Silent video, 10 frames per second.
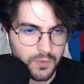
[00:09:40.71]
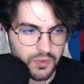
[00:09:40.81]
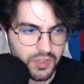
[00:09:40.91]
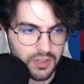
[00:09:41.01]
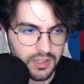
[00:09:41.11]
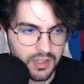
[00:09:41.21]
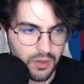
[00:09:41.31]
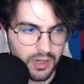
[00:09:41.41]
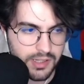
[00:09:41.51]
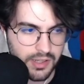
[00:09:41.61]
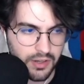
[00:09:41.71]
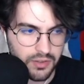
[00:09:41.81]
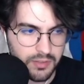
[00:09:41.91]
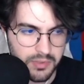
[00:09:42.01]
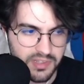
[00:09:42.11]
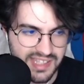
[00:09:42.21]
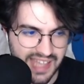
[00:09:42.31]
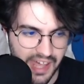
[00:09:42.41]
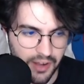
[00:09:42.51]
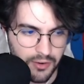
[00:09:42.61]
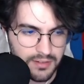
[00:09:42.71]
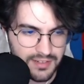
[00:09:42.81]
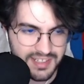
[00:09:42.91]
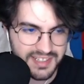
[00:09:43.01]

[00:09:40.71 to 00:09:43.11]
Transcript: Considerando che di quarzo ne ho tipo zero.